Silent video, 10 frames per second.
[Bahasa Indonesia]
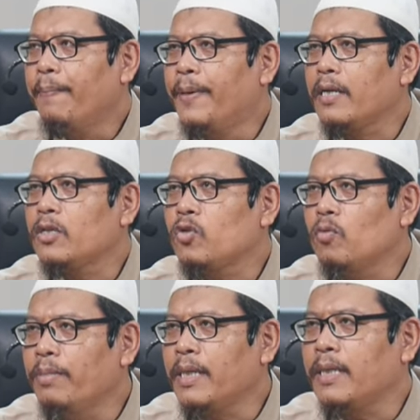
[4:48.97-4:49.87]

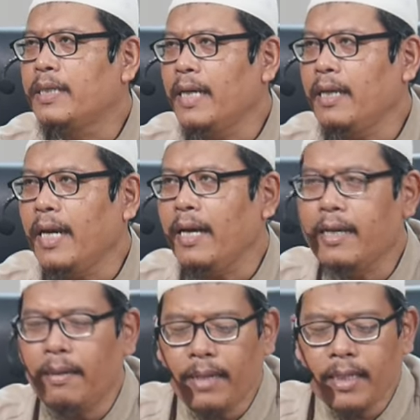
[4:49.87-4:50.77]
bersumber dari
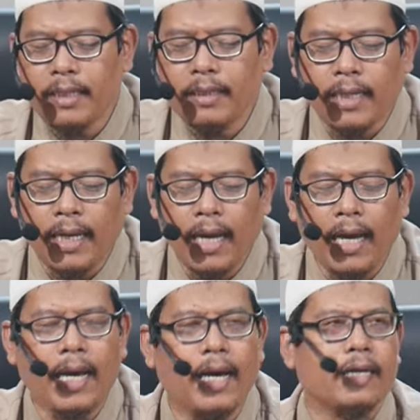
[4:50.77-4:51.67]
agama
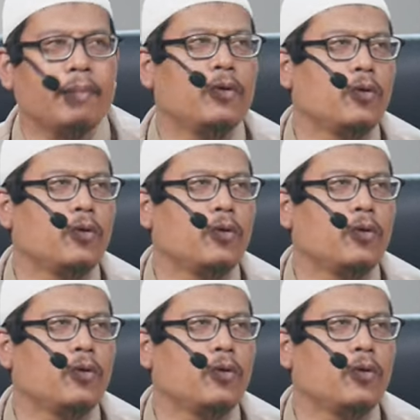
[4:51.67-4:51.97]
kita haram